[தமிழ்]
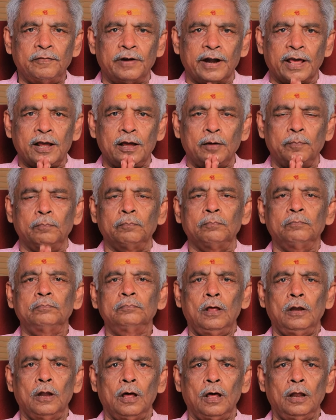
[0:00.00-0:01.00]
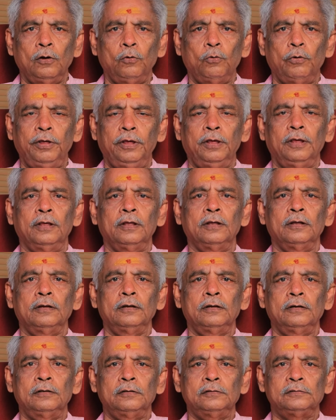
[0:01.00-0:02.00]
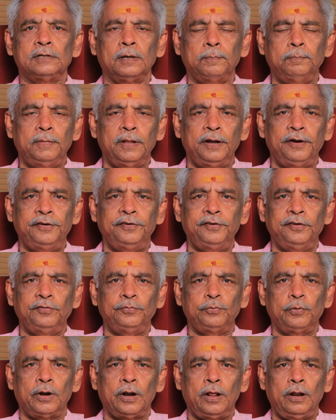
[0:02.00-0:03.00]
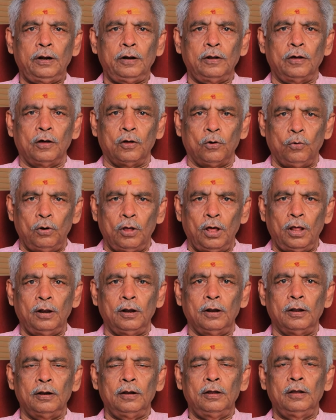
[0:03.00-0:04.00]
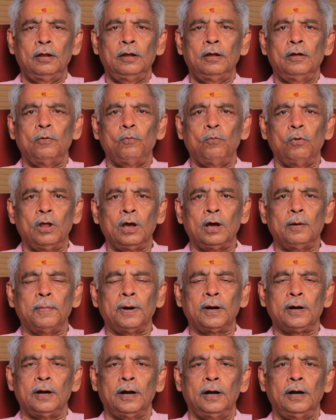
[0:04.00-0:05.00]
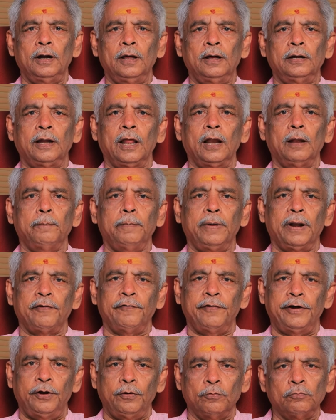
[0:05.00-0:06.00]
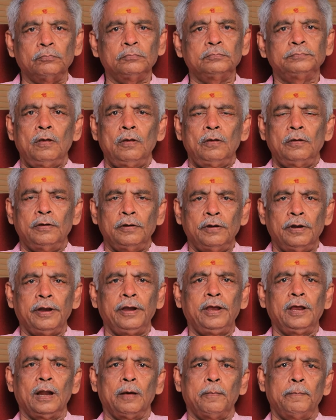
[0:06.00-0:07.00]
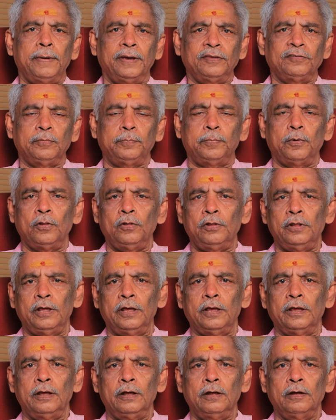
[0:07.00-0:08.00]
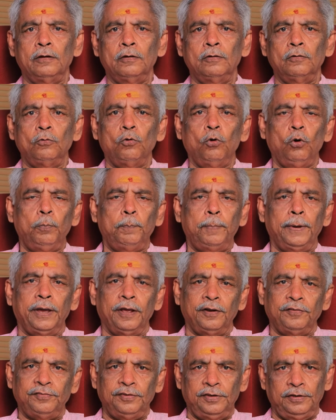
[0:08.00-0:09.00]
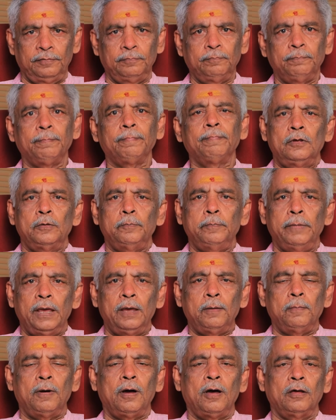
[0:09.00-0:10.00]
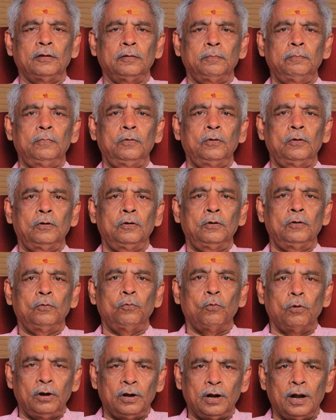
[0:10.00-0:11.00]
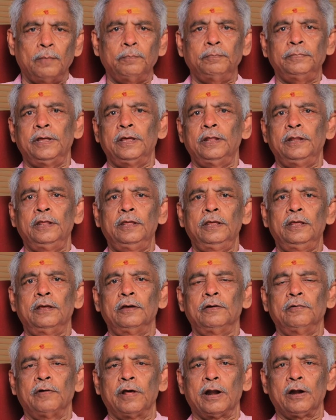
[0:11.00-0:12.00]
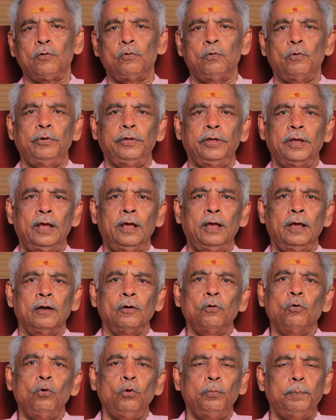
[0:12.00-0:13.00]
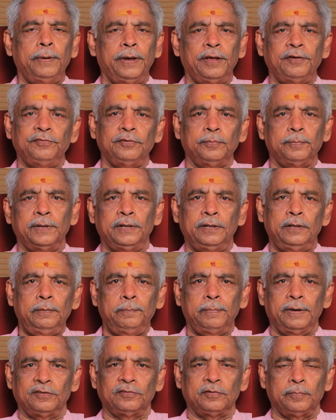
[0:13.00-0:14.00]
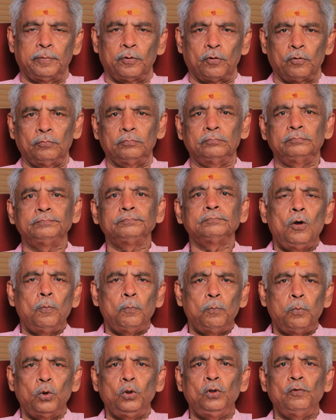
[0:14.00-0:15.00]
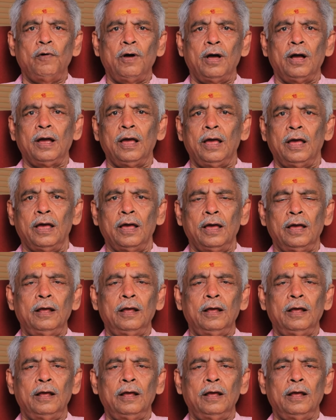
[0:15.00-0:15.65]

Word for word: வணக்கம் லால்குடி சப்தரிஷீஸ்வரர் அருளால் உலக மக்கள் நலம் பெற வேண்டும் இன்றைக்கு நாம் பேச போகிறது குரு பெயர்ச்சி மே மாதம் ஒன்றாம் தேதி வரக்கூடிய குரு பெயர்ச்சி பற்றி பேச போகிறோம் பொதுவாக